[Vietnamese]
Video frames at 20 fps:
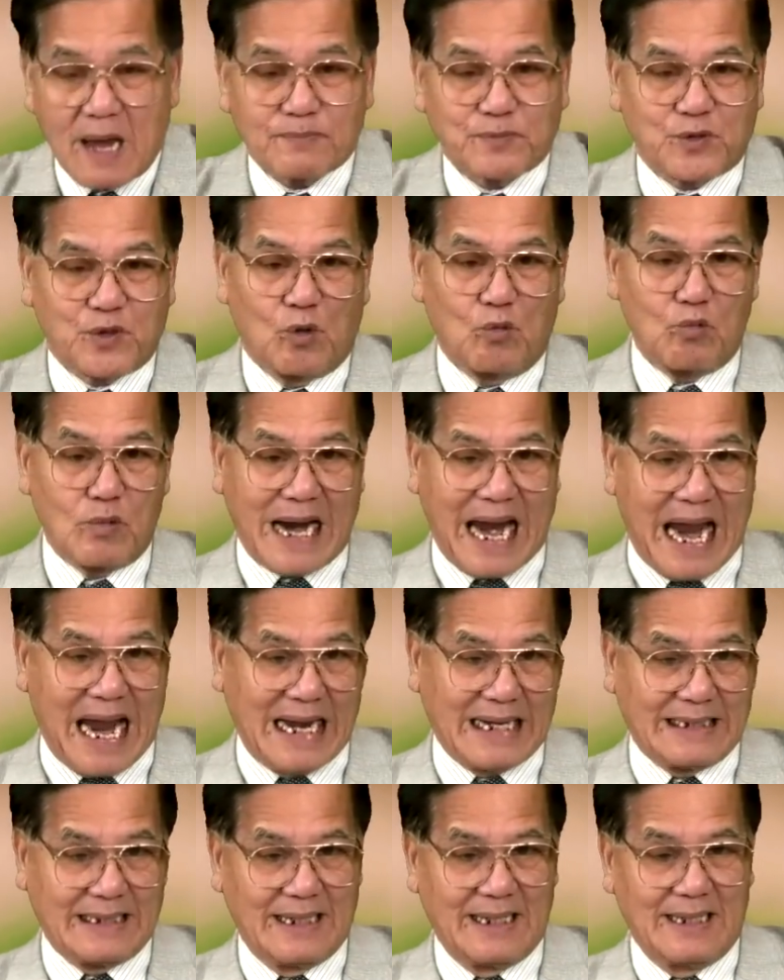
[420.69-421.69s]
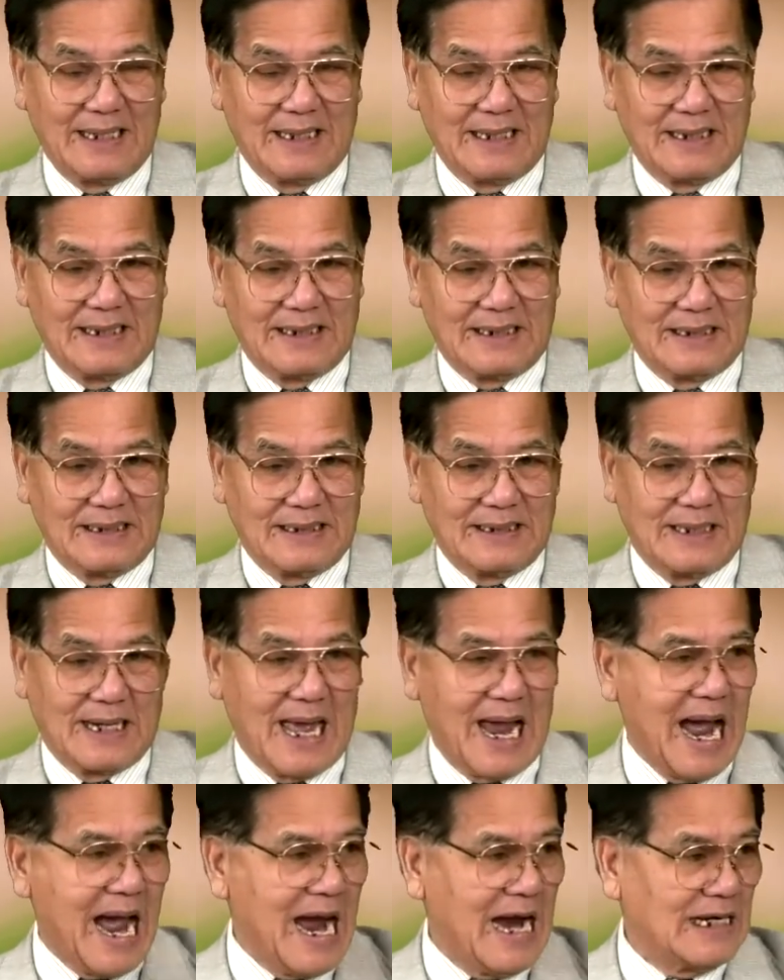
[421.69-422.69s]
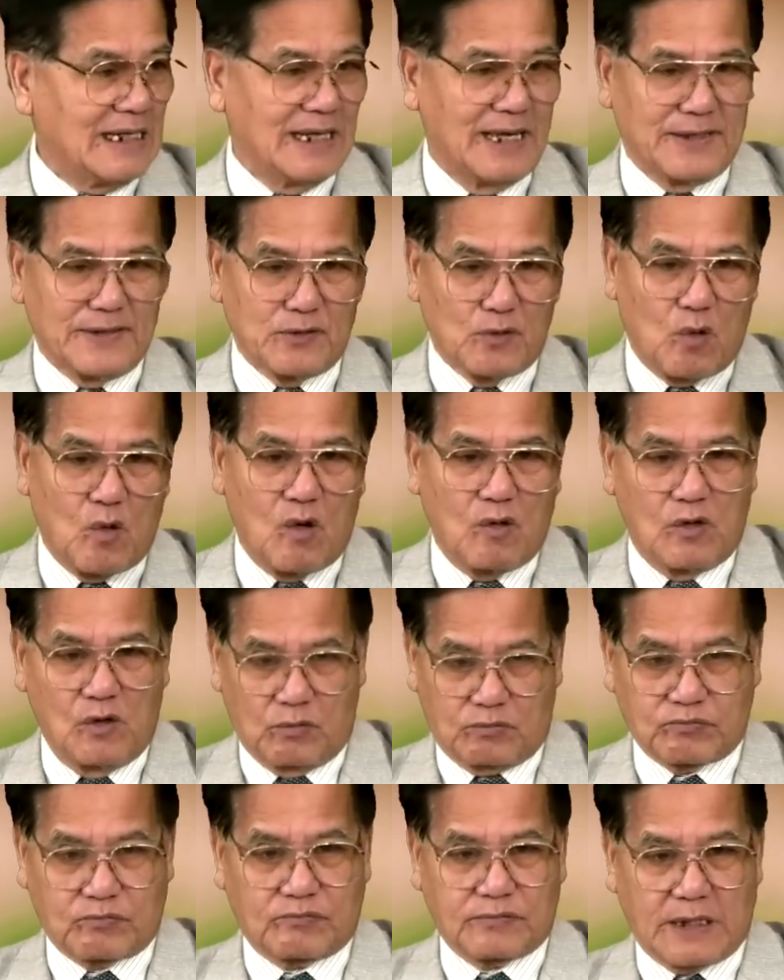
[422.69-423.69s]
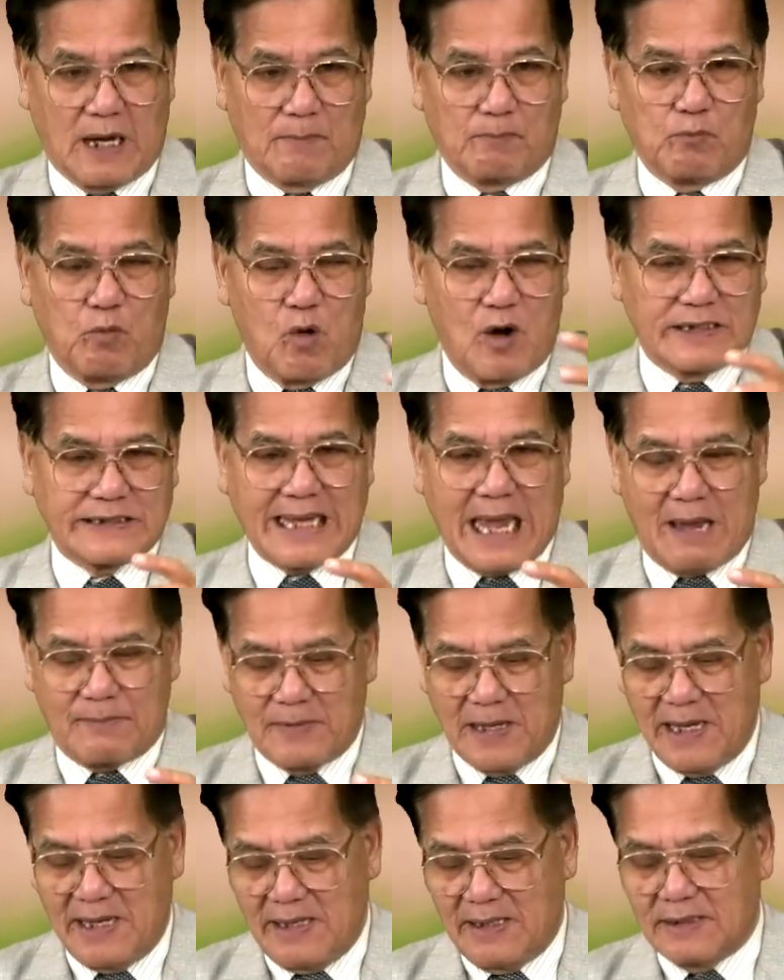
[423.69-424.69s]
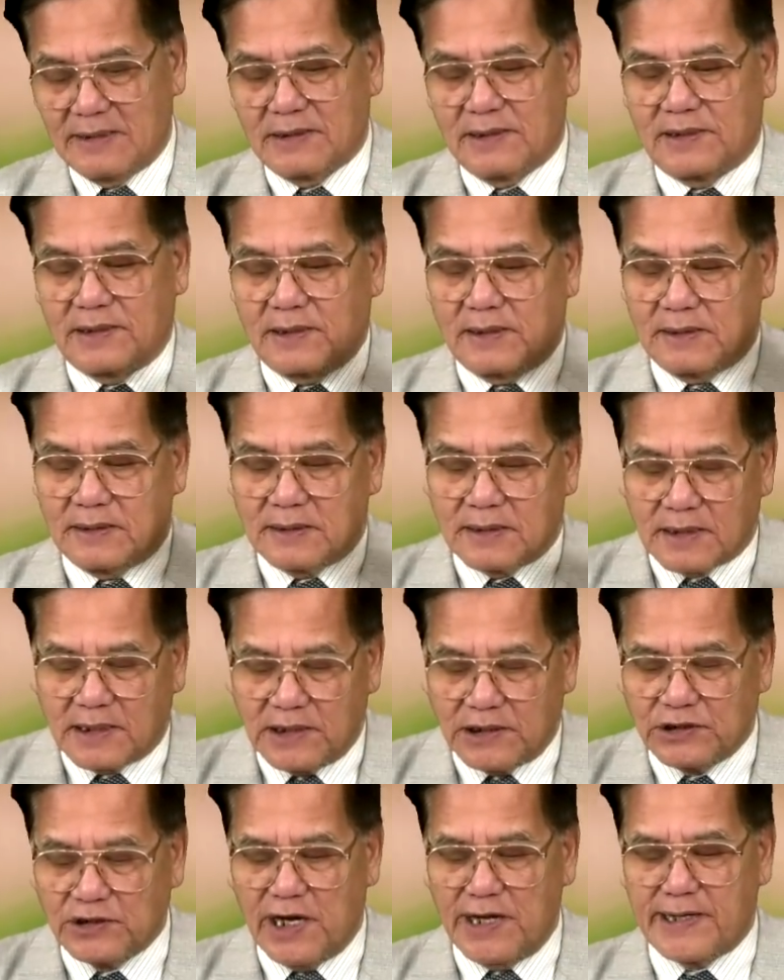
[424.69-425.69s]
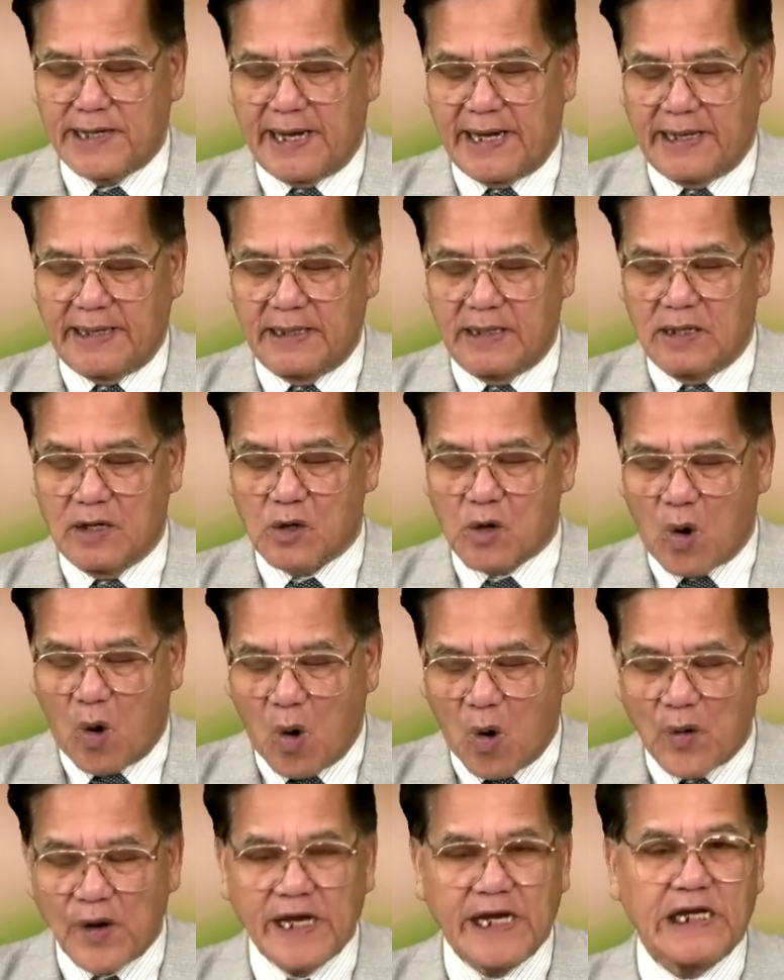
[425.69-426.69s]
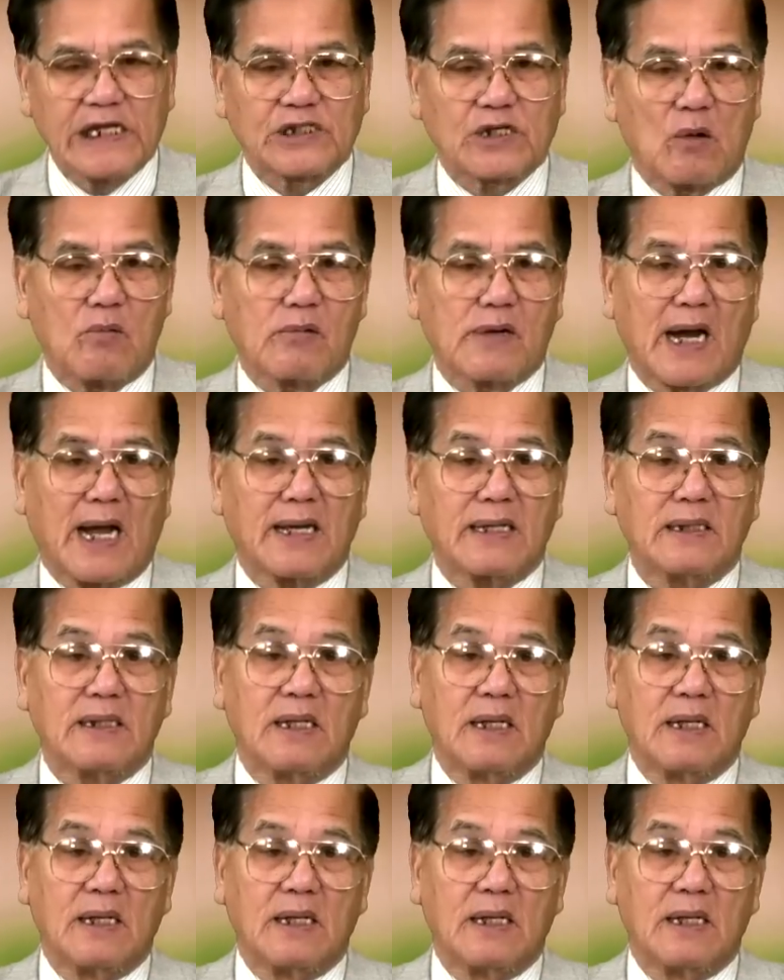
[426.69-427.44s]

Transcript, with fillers: trùng khai, là hai lần lục thập hoa giáp, thì dưới này cổ hy song khánh.